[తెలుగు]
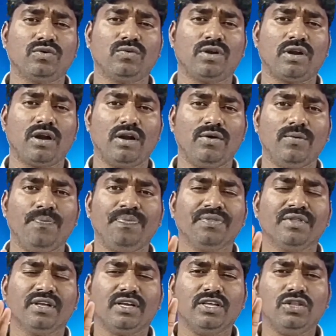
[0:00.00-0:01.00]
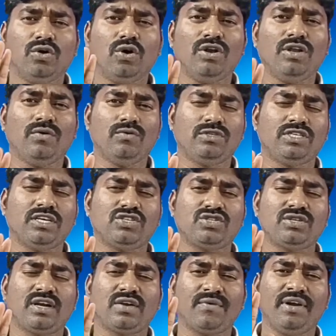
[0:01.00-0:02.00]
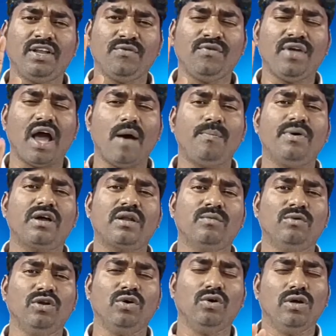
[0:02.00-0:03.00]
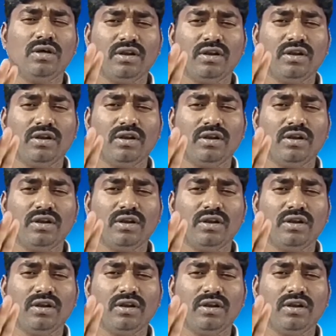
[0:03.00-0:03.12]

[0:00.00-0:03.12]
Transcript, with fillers: ఉన్నాడు ఇదిగో నువ్వు చేస్తున్నటువంటి వ్యాపారంలో